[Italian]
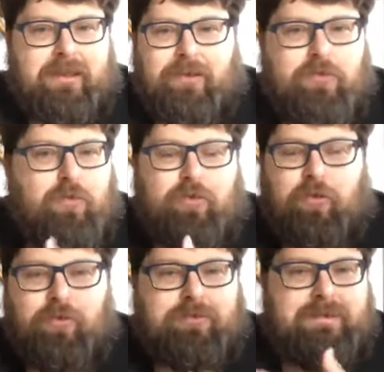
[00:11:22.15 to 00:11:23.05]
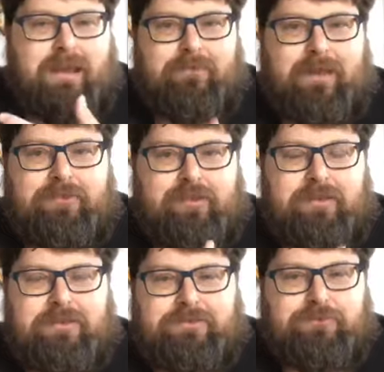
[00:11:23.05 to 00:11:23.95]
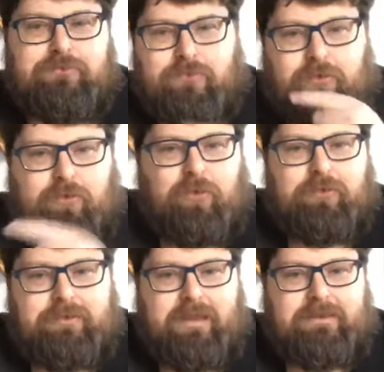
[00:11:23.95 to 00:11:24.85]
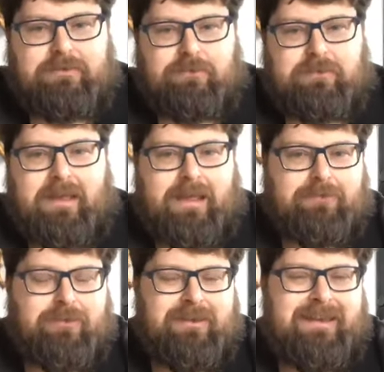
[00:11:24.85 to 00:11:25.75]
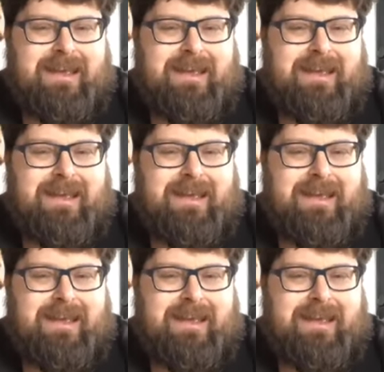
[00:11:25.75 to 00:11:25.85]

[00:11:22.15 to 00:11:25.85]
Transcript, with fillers: non conta la faccia di nessuno, conta il risultato.